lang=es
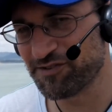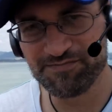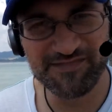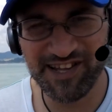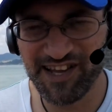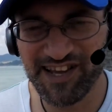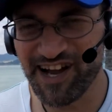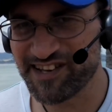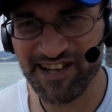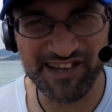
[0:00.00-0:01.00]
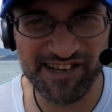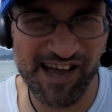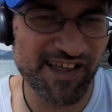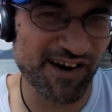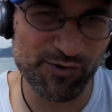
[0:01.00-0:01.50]
ni carta ni
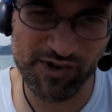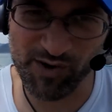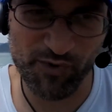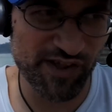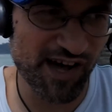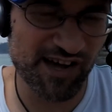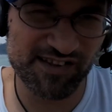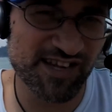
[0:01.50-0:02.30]
nada, uno no podía,